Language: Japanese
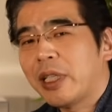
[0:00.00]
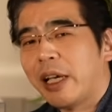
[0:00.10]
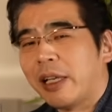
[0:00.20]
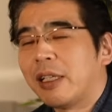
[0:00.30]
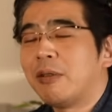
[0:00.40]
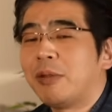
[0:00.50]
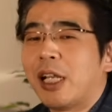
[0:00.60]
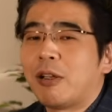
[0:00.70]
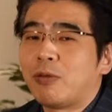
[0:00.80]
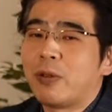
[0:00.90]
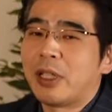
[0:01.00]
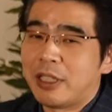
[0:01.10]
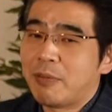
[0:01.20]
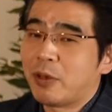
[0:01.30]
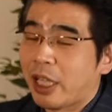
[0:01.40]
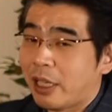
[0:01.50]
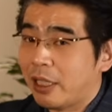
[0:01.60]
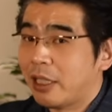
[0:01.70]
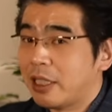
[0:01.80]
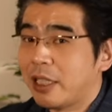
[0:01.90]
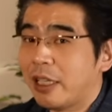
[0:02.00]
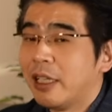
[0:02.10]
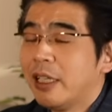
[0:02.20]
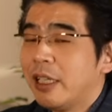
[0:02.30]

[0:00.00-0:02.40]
くさい話みたいなことは全部棚上げして、